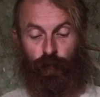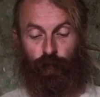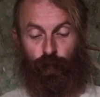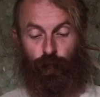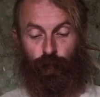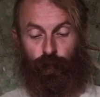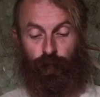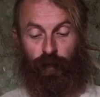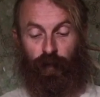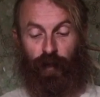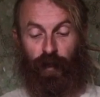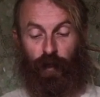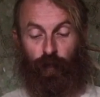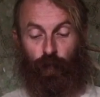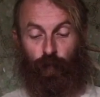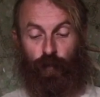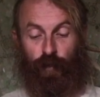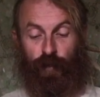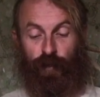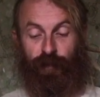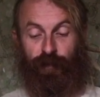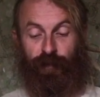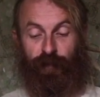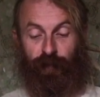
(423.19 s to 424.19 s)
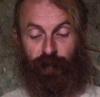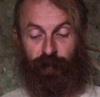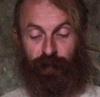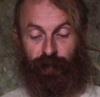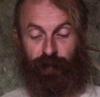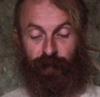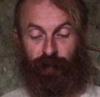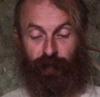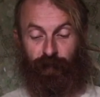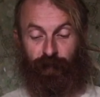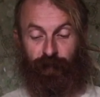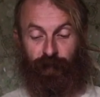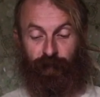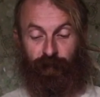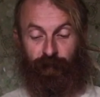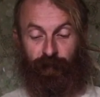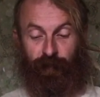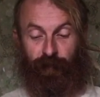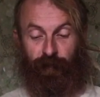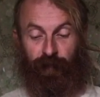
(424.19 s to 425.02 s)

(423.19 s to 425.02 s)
тут хорошее дело сделать.